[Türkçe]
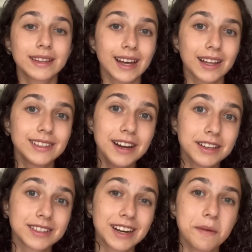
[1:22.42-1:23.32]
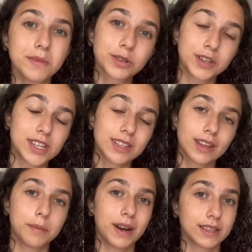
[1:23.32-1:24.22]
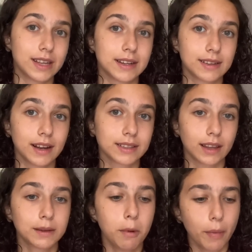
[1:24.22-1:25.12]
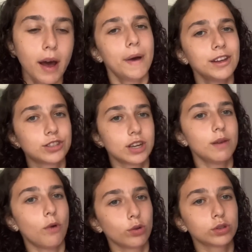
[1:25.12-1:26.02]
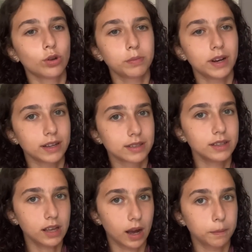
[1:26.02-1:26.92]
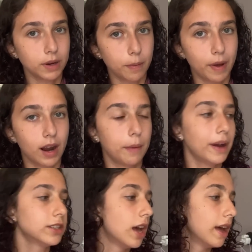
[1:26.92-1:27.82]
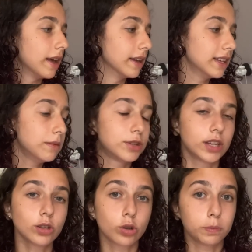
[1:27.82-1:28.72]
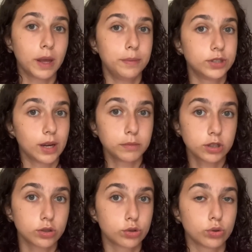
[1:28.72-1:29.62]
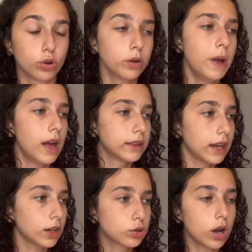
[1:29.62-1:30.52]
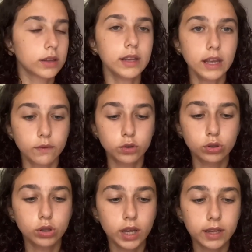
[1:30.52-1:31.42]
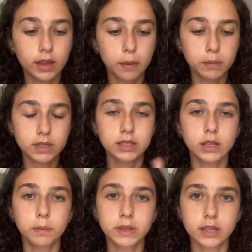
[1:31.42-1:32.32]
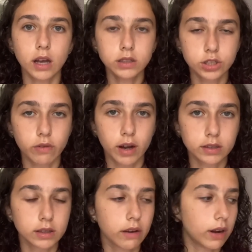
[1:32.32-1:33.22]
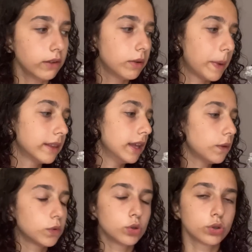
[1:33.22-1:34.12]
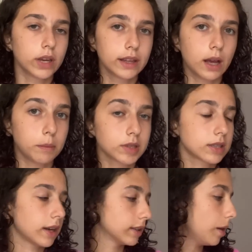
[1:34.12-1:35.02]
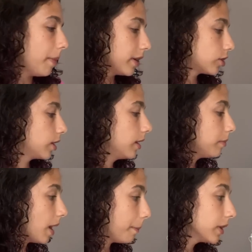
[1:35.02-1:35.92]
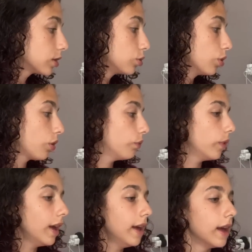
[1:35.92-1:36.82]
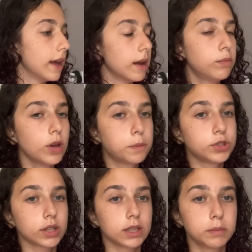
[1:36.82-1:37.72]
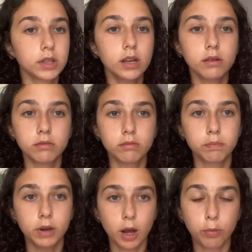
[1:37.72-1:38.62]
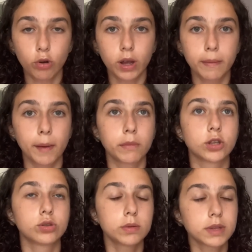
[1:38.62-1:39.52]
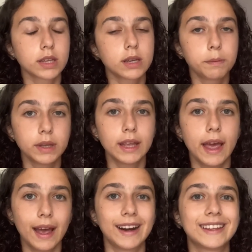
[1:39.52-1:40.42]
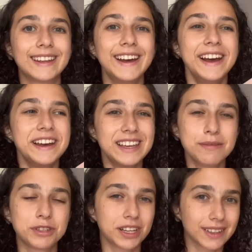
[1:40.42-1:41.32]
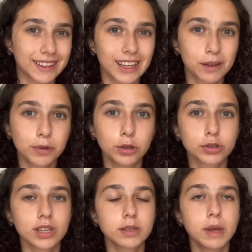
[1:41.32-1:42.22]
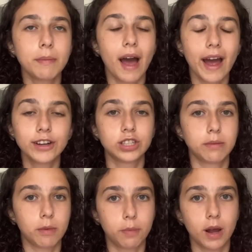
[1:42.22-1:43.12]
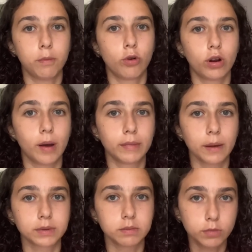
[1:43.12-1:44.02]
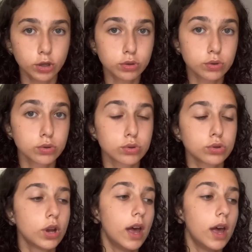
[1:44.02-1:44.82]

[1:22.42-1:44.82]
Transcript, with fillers: tatile hazırlanma sürecinde de biraz dersi aksattım ama bence ondan 11'e hazırlık kampıyla beraber e, iyi bir şekilde toplayabileceğimizi düşünüyorum. Daha şu anda ilk videonun yayınlanmasına bir saat civarında var ve ben ilk videonun yayınlanmasına kadar bazı şeylerimi yapmak istiyorum ve e, bu yapacaklarımı da plan program yapmak istiyorum. Zaten beni eğer ki iyi bir şekilde takip ediyorsanız benim her şeyimi plan programla yaptığımı biliyorsunuzdur.